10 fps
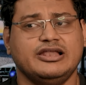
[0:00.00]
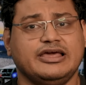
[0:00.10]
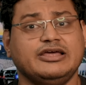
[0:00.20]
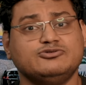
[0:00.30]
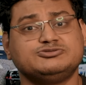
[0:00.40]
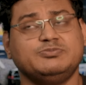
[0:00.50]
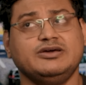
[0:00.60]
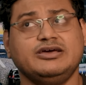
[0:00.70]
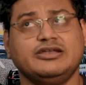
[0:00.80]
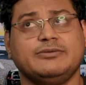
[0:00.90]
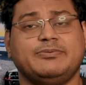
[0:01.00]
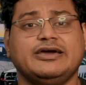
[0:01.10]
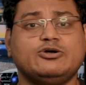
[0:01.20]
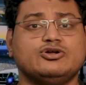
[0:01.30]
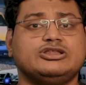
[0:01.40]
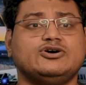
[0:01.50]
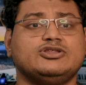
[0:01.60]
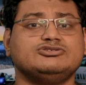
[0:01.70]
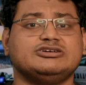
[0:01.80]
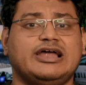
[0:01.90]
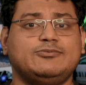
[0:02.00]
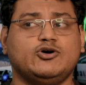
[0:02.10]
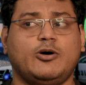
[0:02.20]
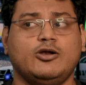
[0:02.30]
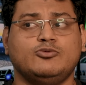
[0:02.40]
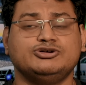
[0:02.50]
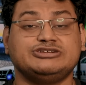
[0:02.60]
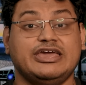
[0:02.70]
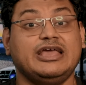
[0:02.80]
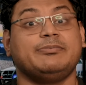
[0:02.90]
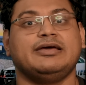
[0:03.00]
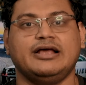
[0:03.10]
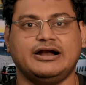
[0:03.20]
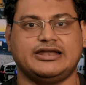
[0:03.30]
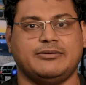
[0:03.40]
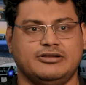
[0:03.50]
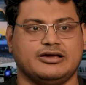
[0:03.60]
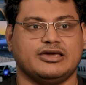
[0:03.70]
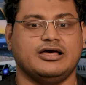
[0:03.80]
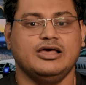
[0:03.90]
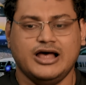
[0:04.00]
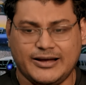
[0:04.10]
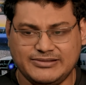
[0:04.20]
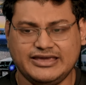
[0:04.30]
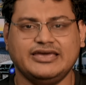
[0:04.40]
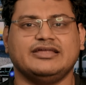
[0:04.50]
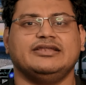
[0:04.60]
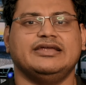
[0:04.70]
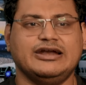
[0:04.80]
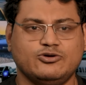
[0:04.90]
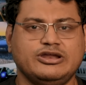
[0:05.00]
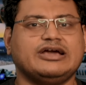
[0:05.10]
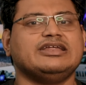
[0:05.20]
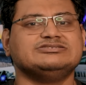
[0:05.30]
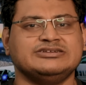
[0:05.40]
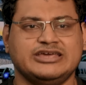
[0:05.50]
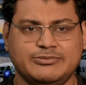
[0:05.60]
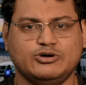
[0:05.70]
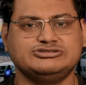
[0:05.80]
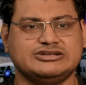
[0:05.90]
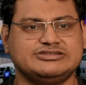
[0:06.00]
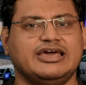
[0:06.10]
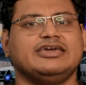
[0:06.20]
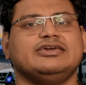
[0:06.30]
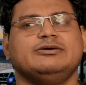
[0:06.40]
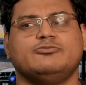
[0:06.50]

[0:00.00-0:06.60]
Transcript: लेकिन उसमें रिपेयर होते होते उसका लैपटॉप ऑलमोस्ट एक महीना का टाइम लग गया अब देखिए लेट होने का रीज़न ये भी हो सकता है कि